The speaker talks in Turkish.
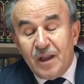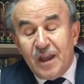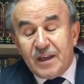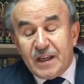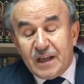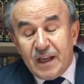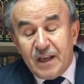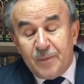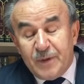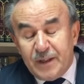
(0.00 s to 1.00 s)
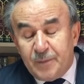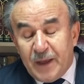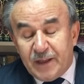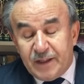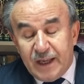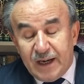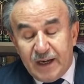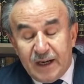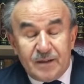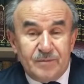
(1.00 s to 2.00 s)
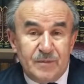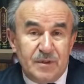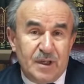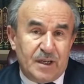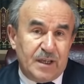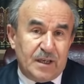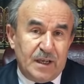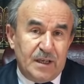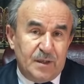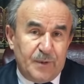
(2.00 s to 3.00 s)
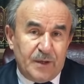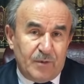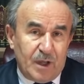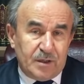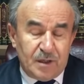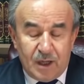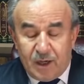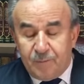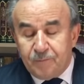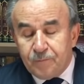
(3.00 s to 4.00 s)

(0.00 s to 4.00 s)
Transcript: Erkekler ipek giyerler. Erkeklere ipek ve altın haram.